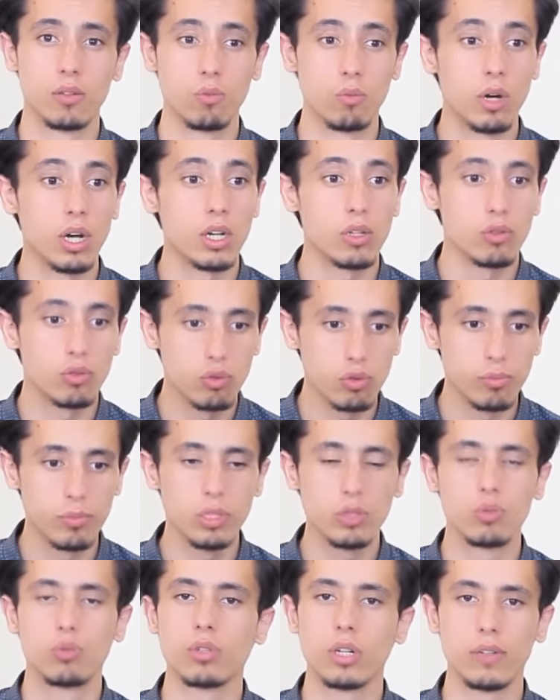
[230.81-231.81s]
وقد
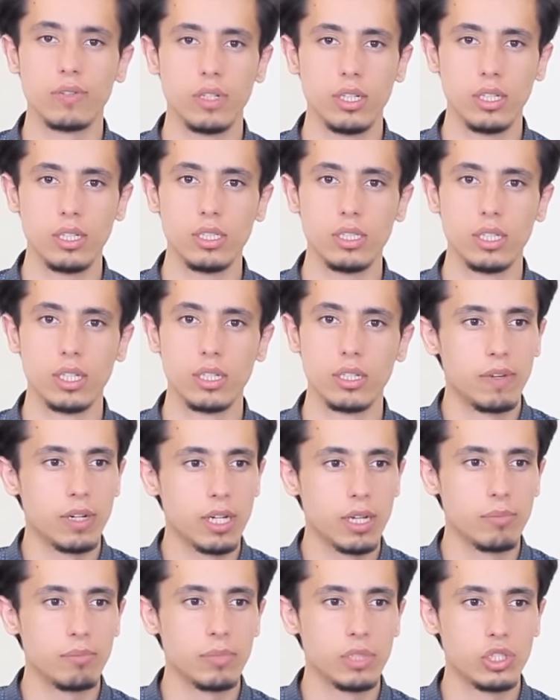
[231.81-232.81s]
تميتك فعليا
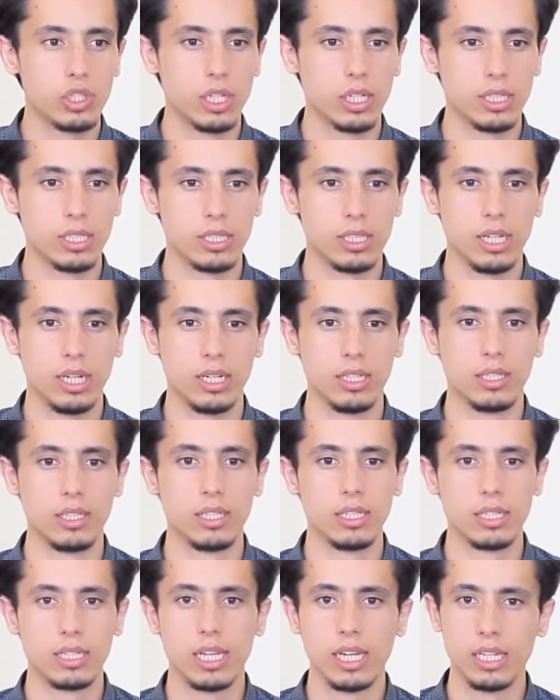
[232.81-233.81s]
فكم من شخص
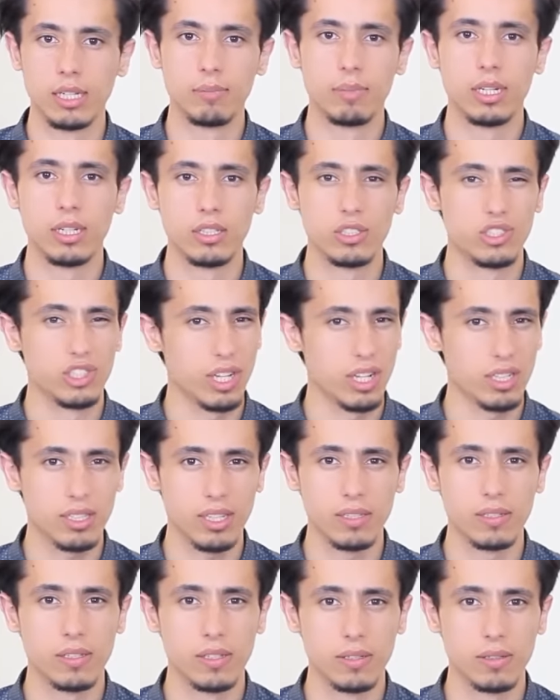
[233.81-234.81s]
يعني كلمة
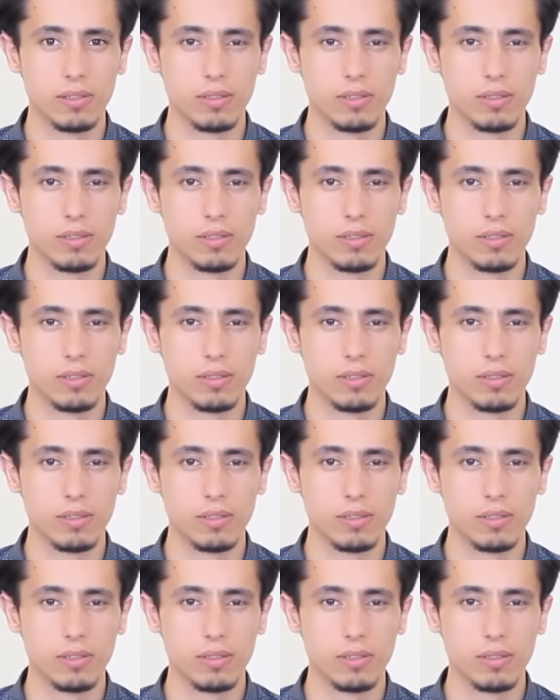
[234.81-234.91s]
جلطته